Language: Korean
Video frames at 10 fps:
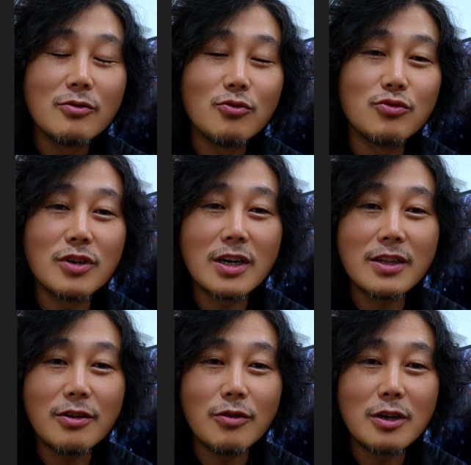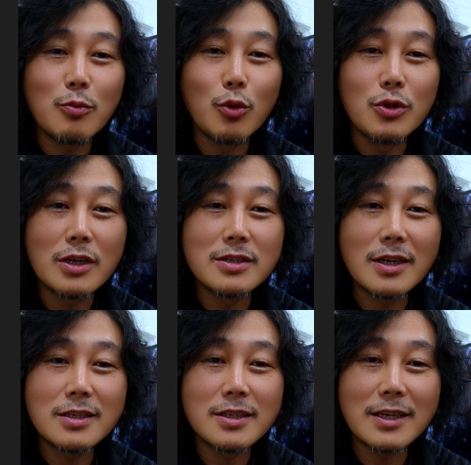누군가가 내 영화를 본다는
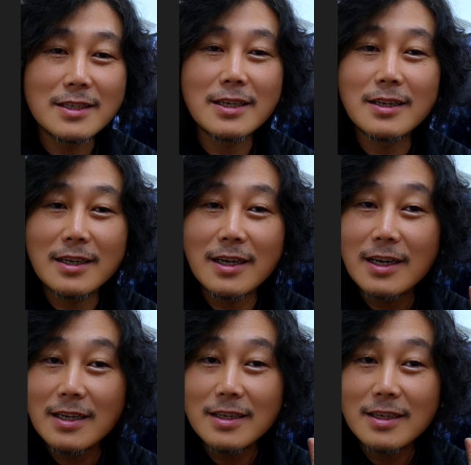사실 자체를 제가